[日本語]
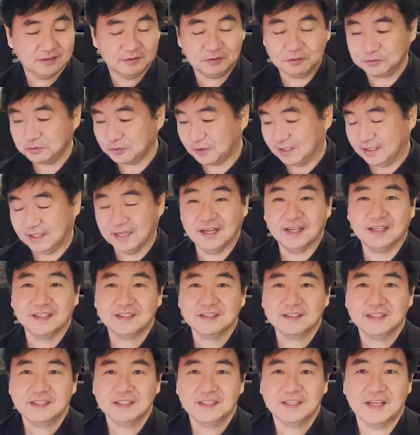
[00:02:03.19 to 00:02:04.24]
どうしようかな
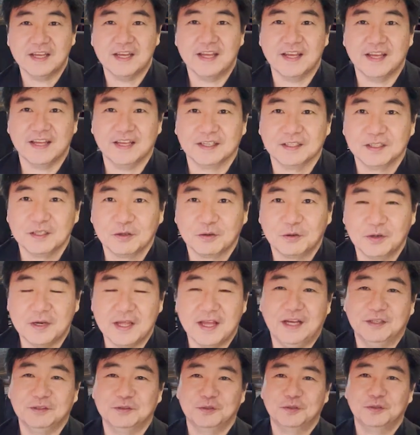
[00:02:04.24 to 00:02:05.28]
えー、これ
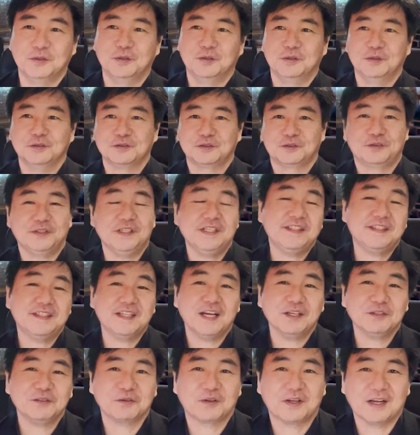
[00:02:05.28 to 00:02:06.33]
あの
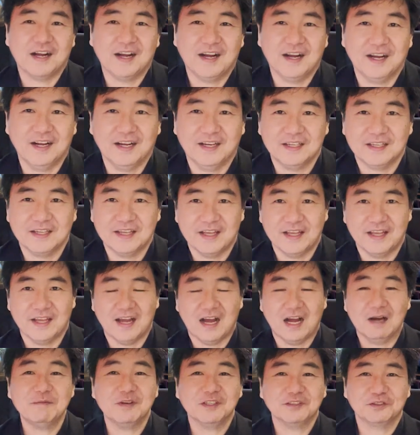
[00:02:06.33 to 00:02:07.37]
ツイッターとか、え
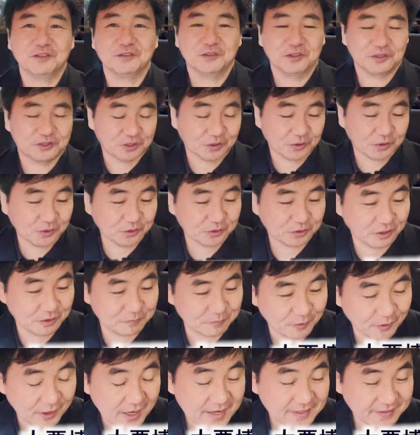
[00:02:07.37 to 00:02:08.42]
マゾンの書評とかに
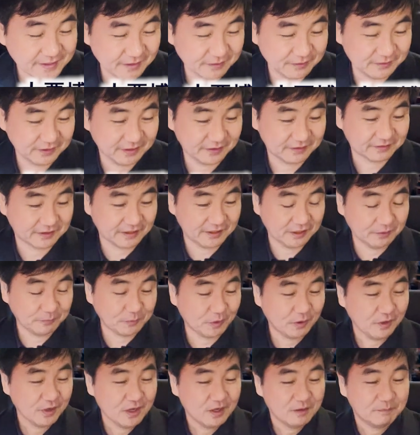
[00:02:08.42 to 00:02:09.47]
も書いてるんですけれど
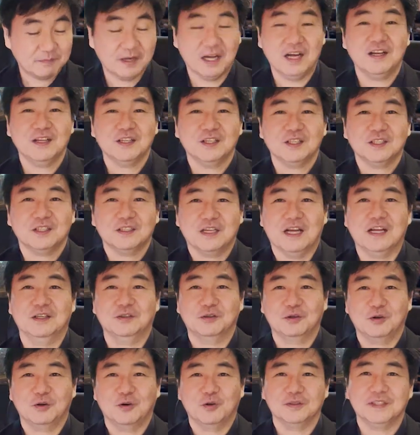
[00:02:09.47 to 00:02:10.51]
も、まあ、あ
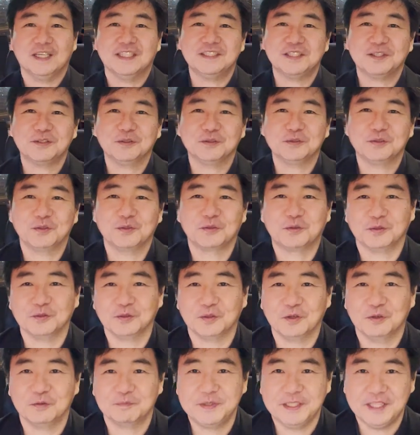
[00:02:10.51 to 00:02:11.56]
の同じことをこ
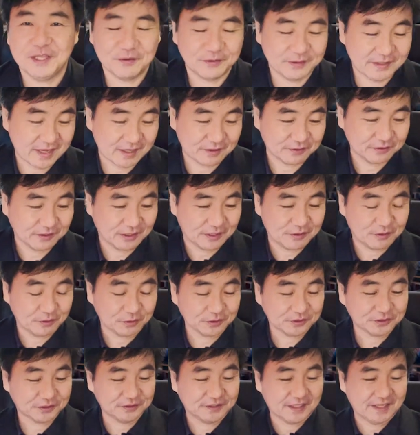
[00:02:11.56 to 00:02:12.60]
のビデオでやるのはよろ
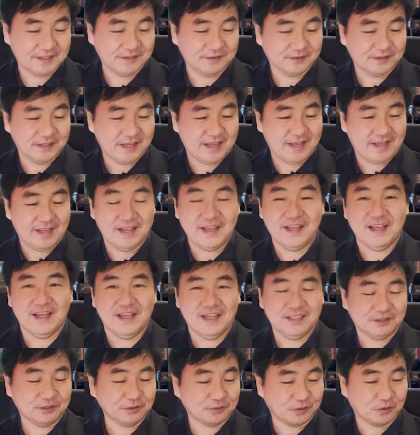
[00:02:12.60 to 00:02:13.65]
しくないので、
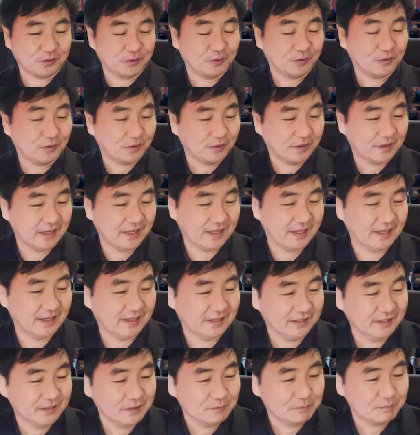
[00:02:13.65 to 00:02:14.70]
えー、ちょっと、
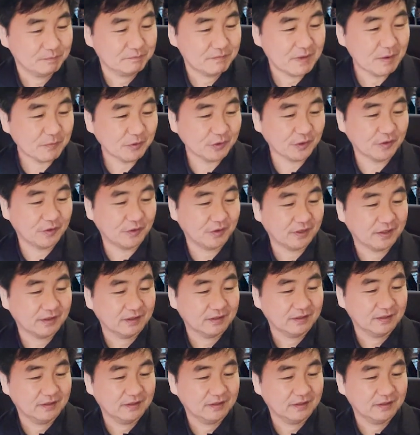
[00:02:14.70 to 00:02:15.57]
えー、メモの